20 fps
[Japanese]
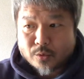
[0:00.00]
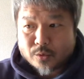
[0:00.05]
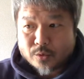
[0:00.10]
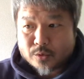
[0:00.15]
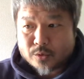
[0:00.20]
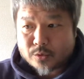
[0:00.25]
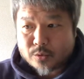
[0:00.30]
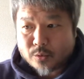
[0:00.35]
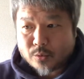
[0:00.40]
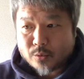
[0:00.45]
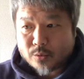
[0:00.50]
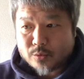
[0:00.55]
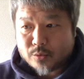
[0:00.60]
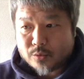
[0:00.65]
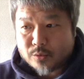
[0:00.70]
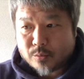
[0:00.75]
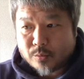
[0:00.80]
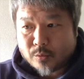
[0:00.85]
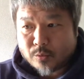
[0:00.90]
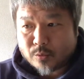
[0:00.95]
そうい
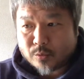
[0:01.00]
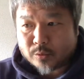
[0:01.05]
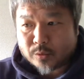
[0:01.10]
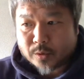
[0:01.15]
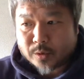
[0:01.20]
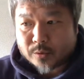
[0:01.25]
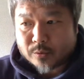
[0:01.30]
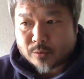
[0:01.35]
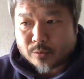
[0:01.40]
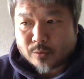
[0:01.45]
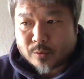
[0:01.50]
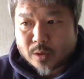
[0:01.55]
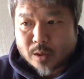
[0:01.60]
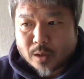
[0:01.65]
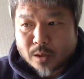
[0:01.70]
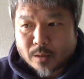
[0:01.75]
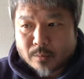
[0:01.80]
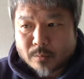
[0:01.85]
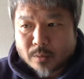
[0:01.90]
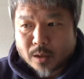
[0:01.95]
うものっていうの
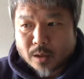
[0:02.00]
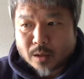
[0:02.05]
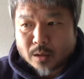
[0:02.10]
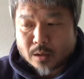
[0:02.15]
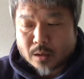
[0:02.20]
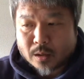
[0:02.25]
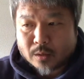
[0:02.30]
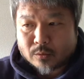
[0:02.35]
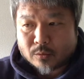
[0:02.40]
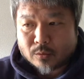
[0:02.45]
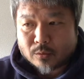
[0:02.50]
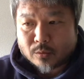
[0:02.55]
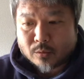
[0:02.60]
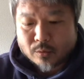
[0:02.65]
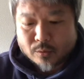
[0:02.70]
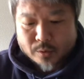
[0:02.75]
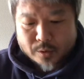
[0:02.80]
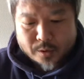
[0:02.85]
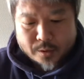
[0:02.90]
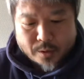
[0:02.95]
は、まあ、あ
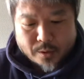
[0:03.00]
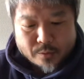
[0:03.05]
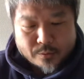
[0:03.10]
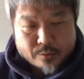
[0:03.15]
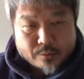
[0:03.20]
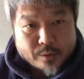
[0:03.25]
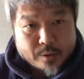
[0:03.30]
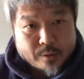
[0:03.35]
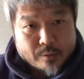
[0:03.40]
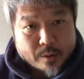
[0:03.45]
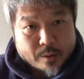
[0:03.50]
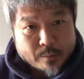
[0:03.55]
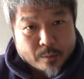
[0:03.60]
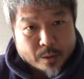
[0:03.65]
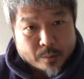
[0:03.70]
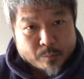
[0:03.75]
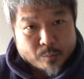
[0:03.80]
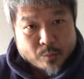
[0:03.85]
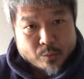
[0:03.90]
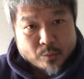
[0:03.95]
の生きていく上では、
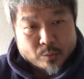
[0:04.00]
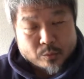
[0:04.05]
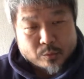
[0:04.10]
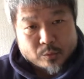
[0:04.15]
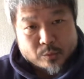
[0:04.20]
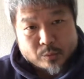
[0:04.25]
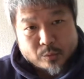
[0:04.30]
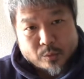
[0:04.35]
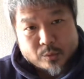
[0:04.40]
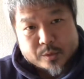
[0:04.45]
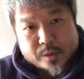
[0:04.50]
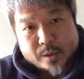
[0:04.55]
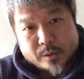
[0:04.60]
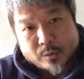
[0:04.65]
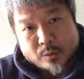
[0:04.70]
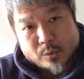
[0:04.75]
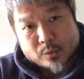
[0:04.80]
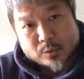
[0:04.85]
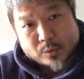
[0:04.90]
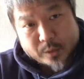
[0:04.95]
まあ、もう当然
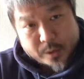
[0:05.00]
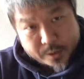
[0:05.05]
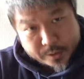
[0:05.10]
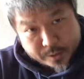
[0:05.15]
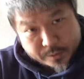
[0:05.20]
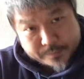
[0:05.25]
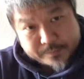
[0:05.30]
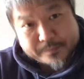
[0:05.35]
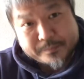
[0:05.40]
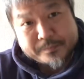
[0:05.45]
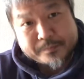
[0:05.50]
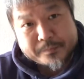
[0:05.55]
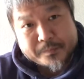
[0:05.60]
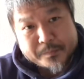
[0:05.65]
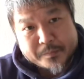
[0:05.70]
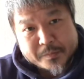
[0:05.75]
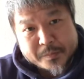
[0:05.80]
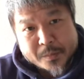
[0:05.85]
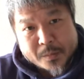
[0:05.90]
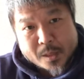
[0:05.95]
のことです。
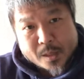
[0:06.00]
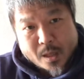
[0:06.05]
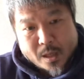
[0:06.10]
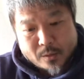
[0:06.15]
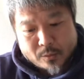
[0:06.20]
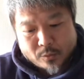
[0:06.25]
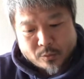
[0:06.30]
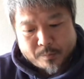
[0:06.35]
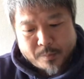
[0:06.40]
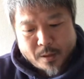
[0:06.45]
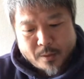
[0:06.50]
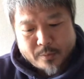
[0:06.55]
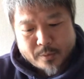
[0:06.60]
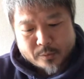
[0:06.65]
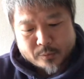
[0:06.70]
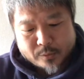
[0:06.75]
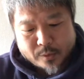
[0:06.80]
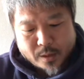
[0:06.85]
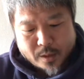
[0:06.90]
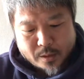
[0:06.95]
あの
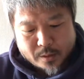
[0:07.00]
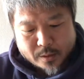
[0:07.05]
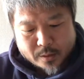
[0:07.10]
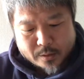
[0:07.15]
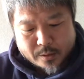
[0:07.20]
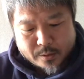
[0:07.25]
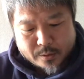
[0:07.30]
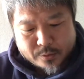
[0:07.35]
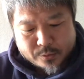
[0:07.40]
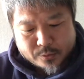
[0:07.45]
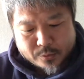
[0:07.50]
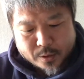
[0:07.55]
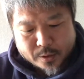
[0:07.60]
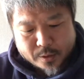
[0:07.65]
パーフェクトに判断できる人なん